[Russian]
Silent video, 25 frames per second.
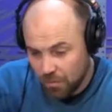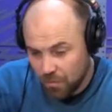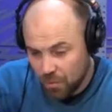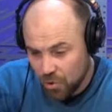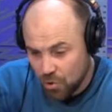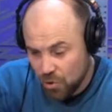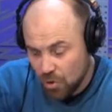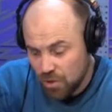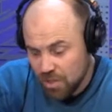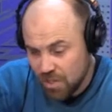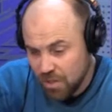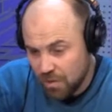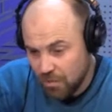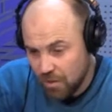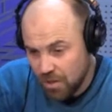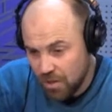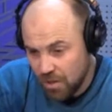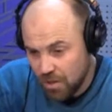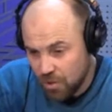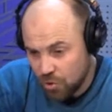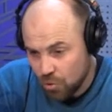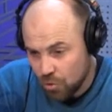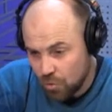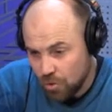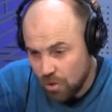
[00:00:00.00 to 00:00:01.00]
интересовать
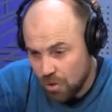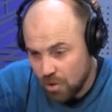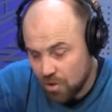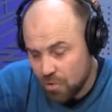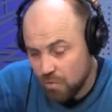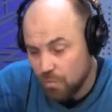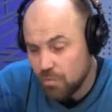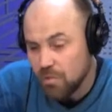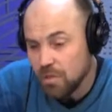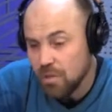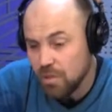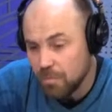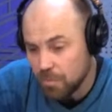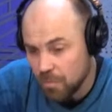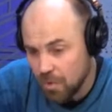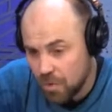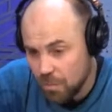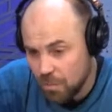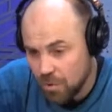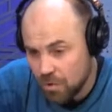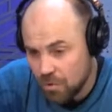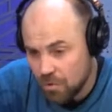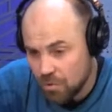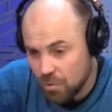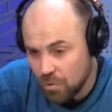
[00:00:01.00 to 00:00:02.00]
должно каждого, всем на
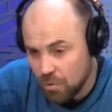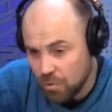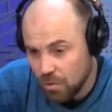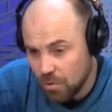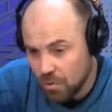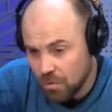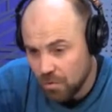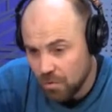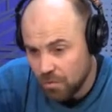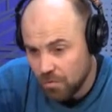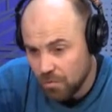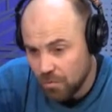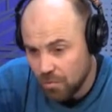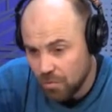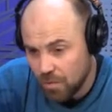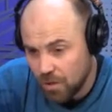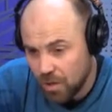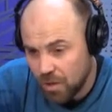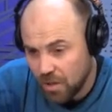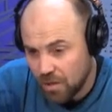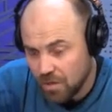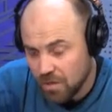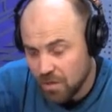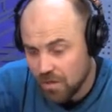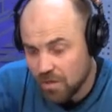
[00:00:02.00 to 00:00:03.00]
пенсию э,
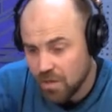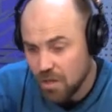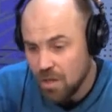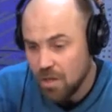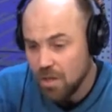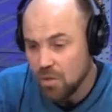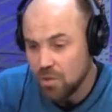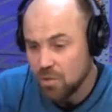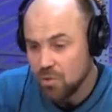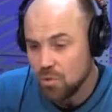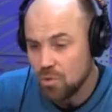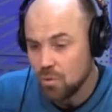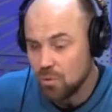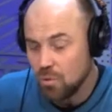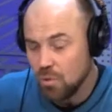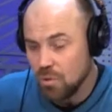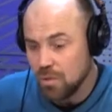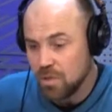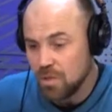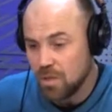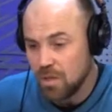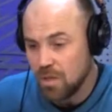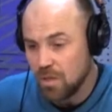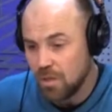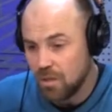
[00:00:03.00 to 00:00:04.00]
выходить. Да. С другой
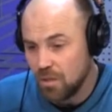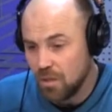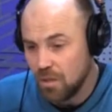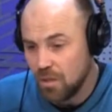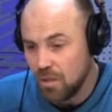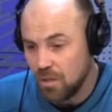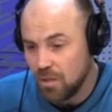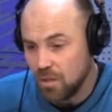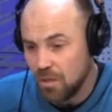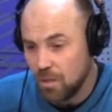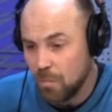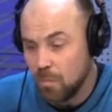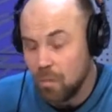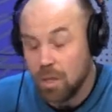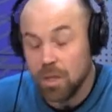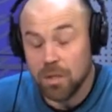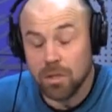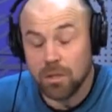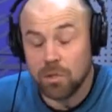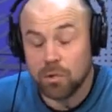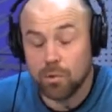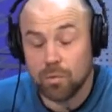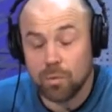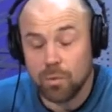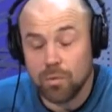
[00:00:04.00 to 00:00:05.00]
стороны,
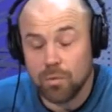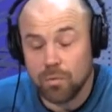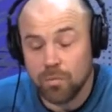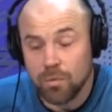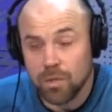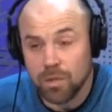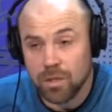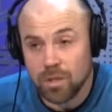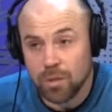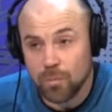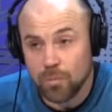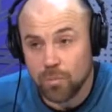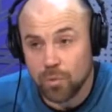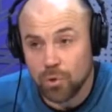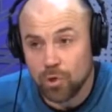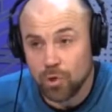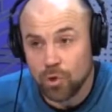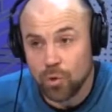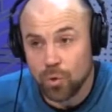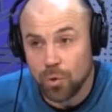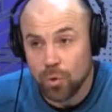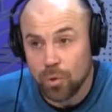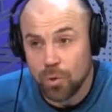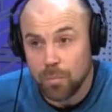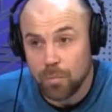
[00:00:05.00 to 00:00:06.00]
мало кто в этом
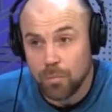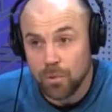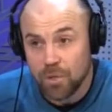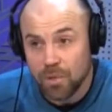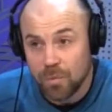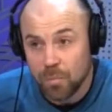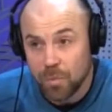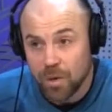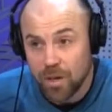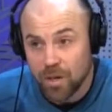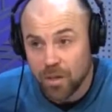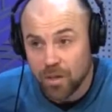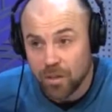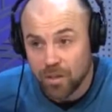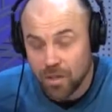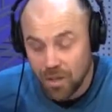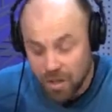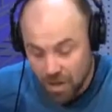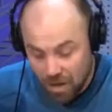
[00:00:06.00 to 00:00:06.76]
что понимает.